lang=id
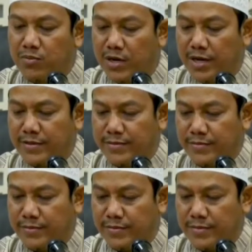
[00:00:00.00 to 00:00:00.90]
bulan.
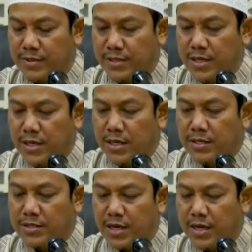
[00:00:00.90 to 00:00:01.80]

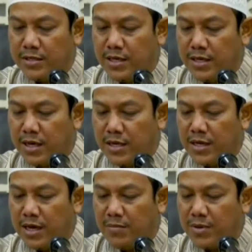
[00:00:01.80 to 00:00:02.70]
Saya tinggal
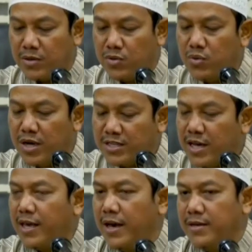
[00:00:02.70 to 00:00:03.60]
dengan mertua
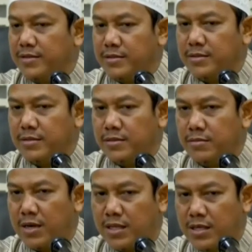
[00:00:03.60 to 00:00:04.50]
saya.
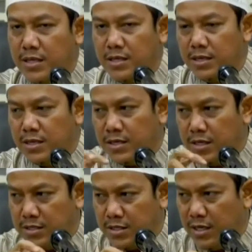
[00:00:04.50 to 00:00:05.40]
Berarti
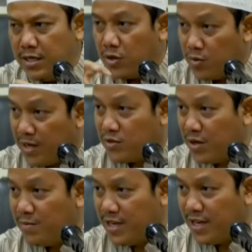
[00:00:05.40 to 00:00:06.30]
istri ke rumah
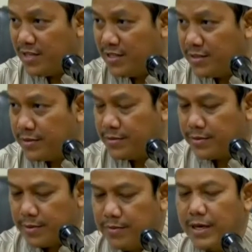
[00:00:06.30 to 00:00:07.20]
suami ya.
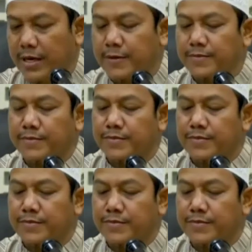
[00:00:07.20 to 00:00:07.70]
Baik.